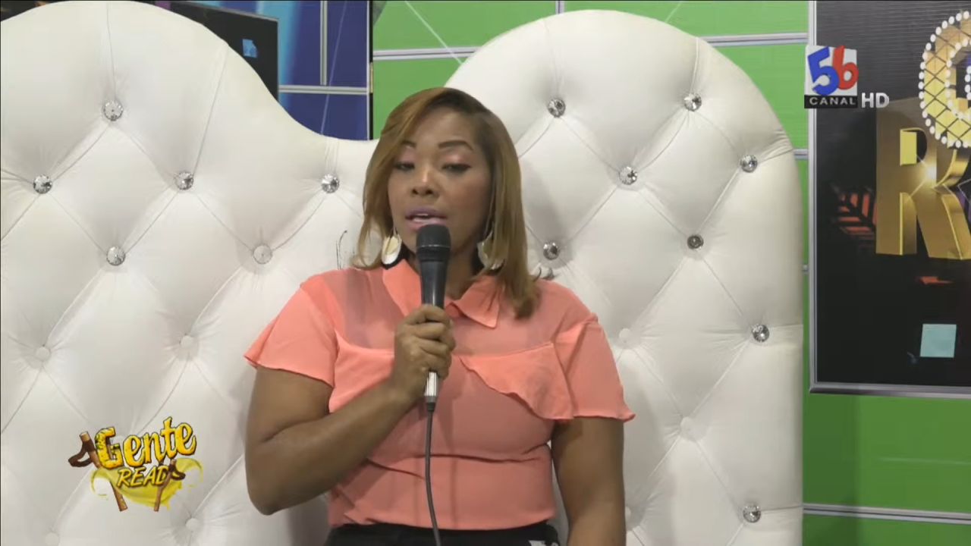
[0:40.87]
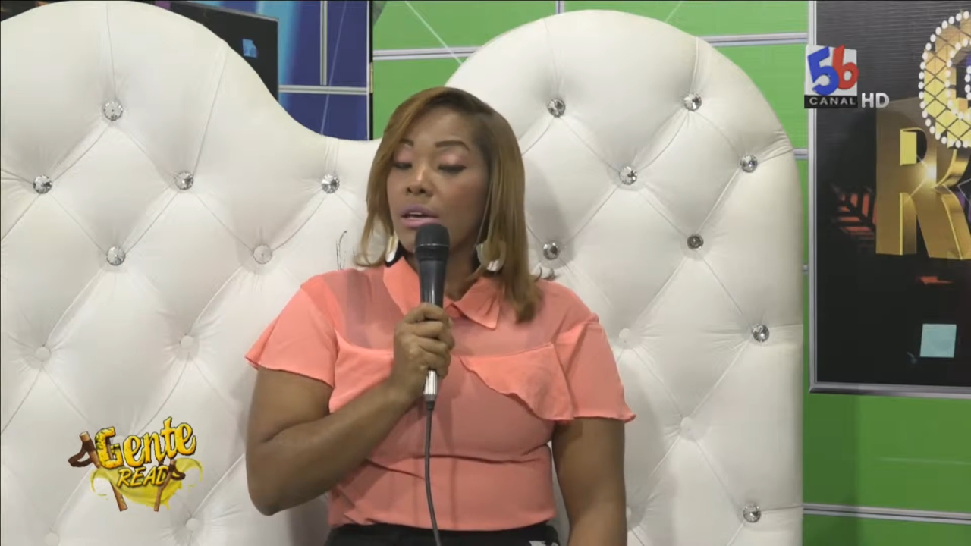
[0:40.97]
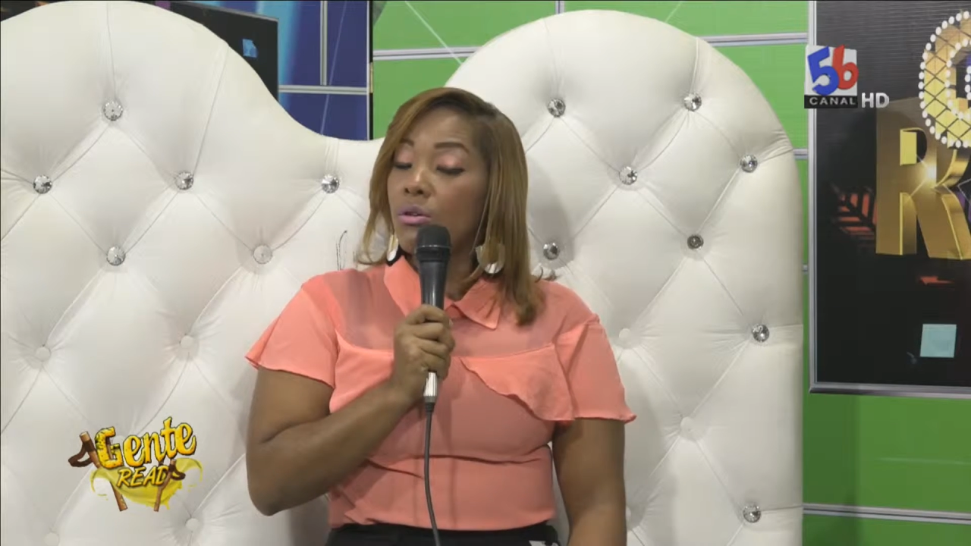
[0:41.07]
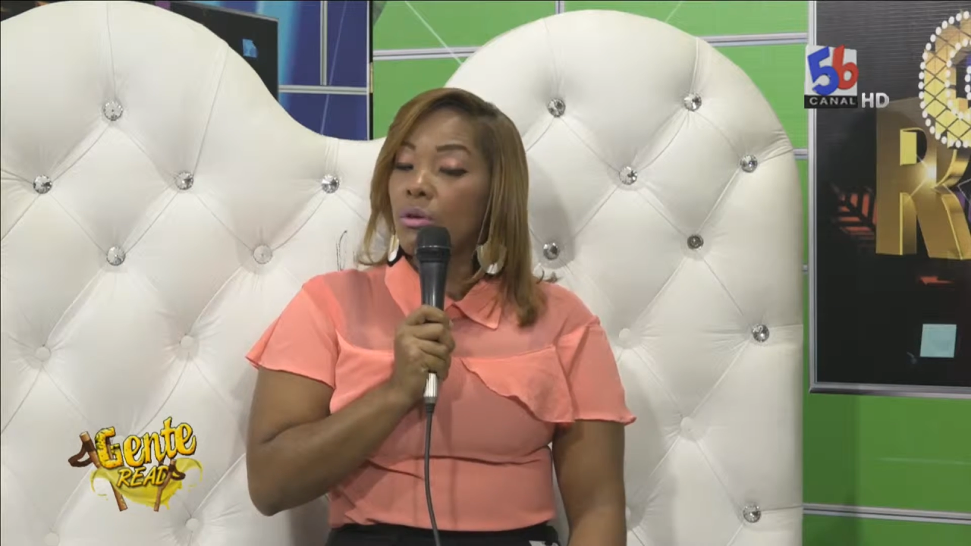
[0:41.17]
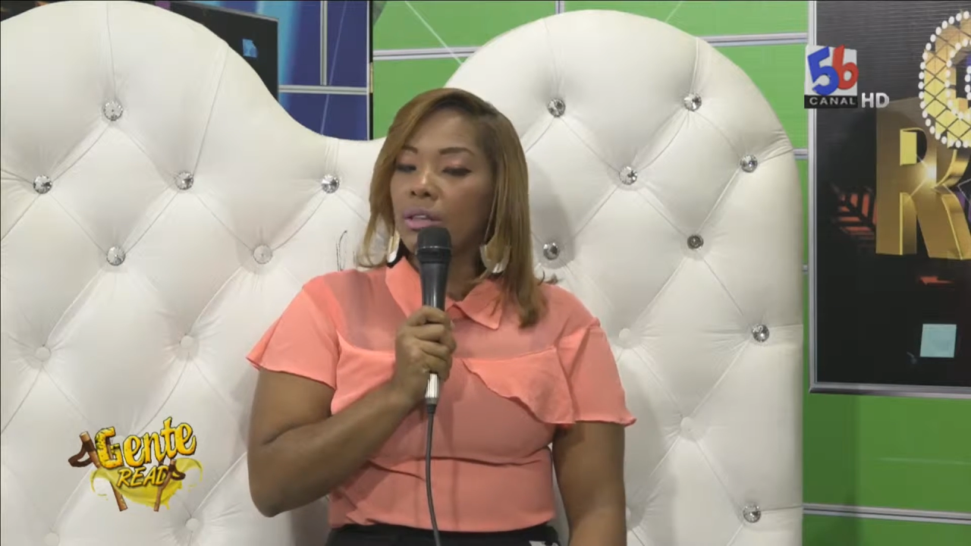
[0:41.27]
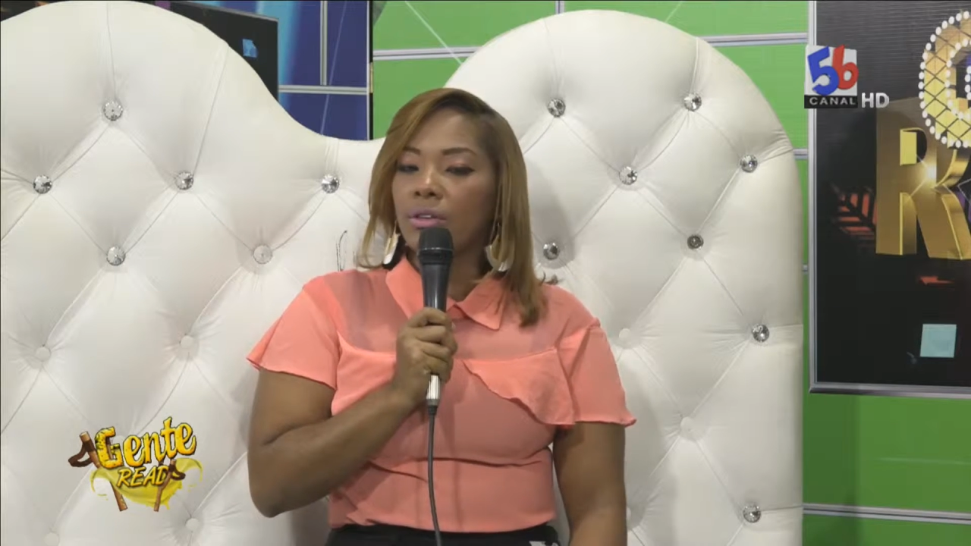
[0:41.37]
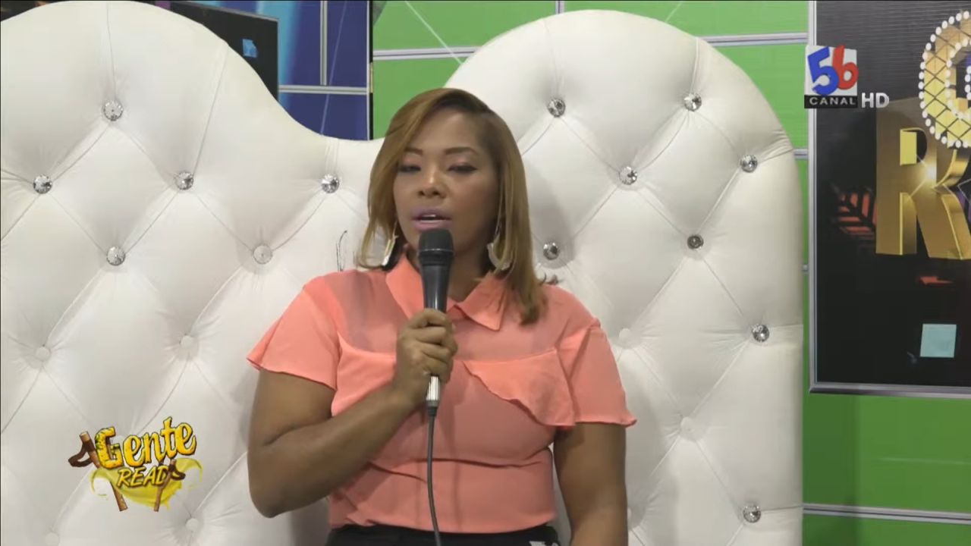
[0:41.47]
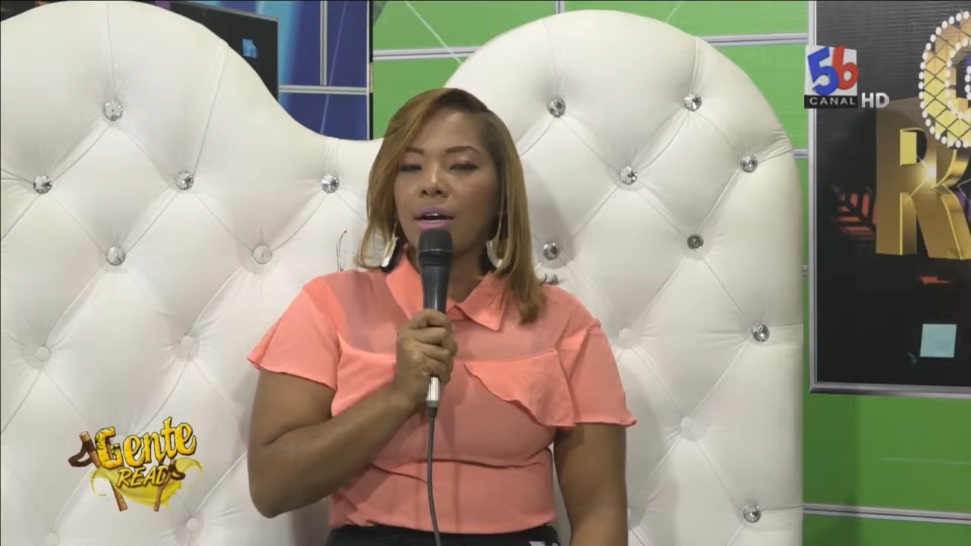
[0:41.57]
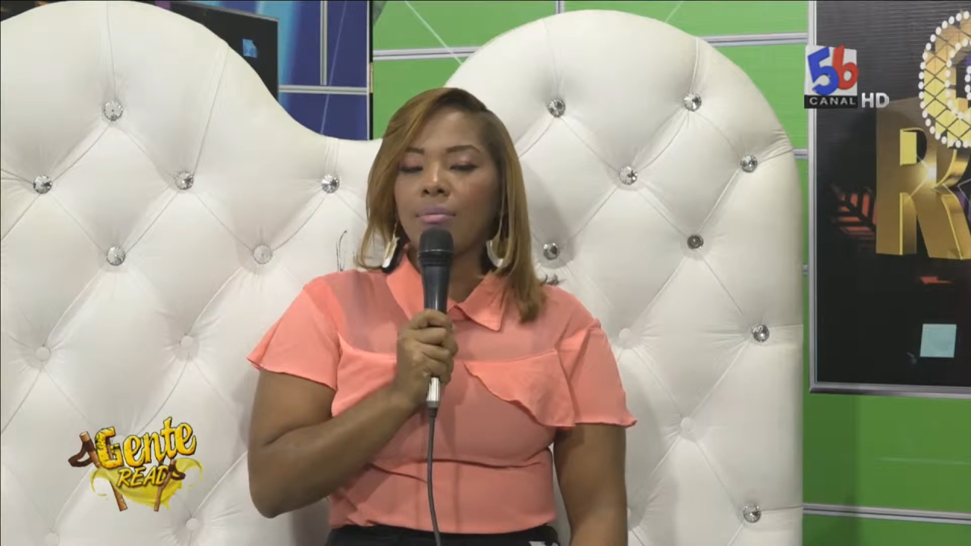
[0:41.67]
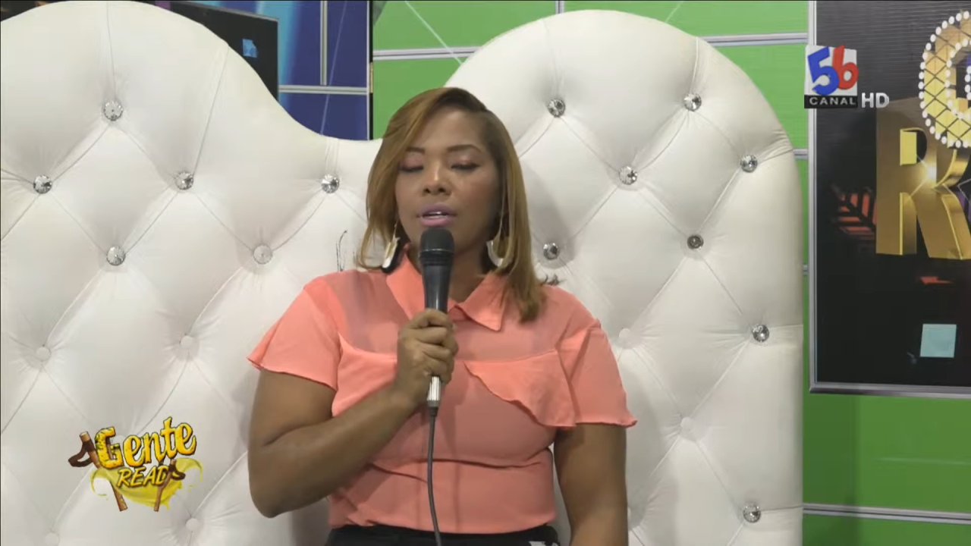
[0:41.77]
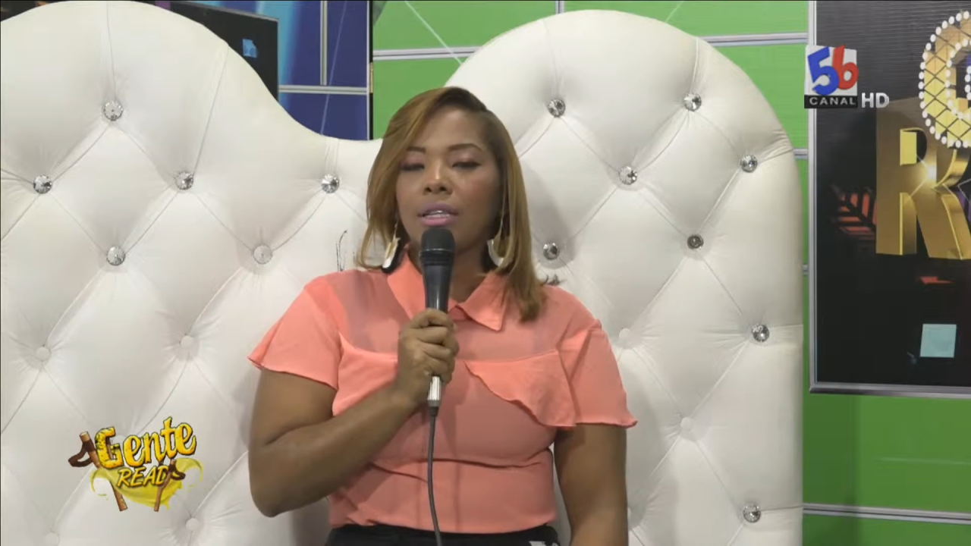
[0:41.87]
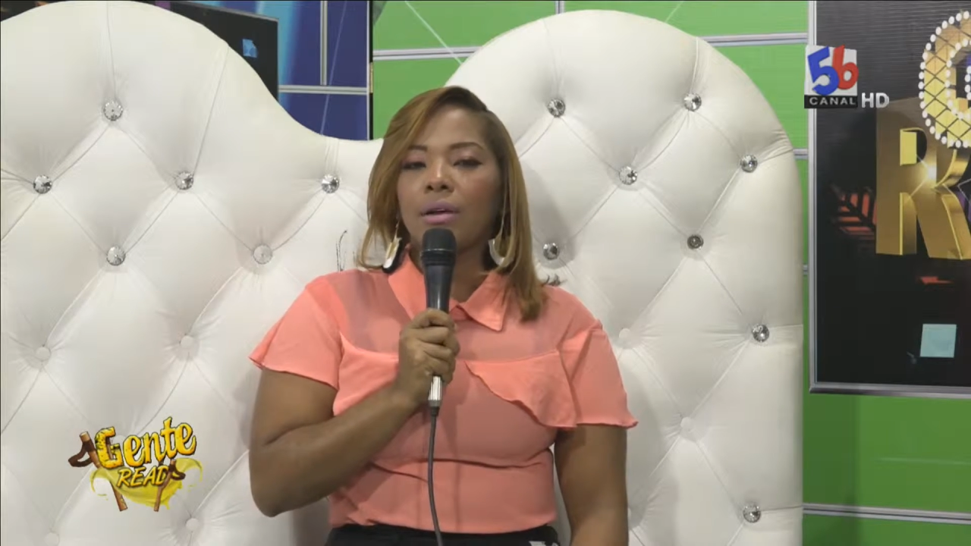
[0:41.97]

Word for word: y cuando llegamos